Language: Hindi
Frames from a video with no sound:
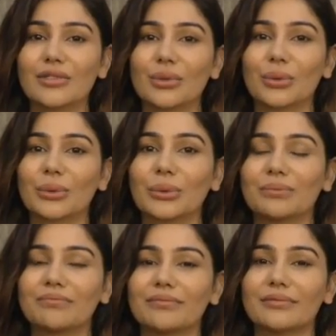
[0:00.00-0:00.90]
सो
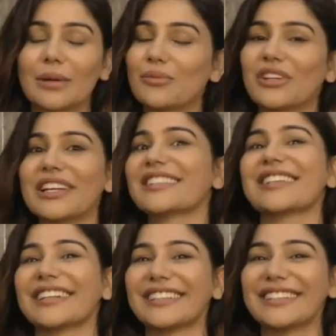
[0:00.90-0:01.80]
आई एम रियली
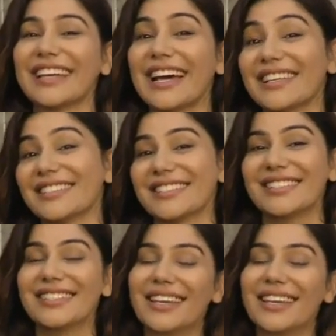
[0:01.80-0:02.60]
एक्साइटेड फिल्मों में काम कर